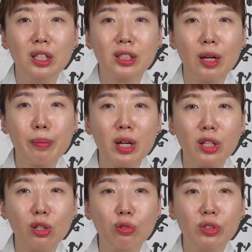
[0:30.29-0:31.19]

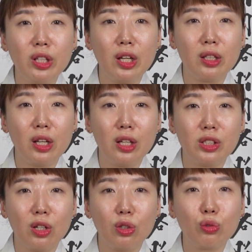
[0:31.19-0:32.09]
상반기 운세에
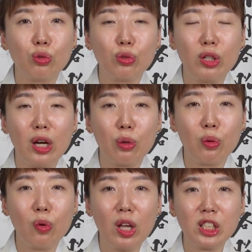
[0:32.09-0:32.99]
대해서
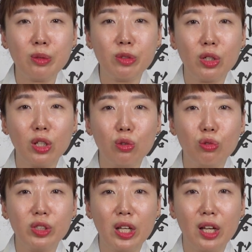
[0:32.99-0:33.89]
중요하고 핵심적인
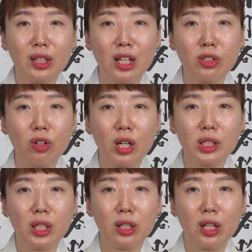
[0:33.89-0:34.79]
운세
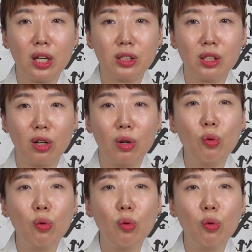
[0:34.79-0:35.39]
5가지에 대해서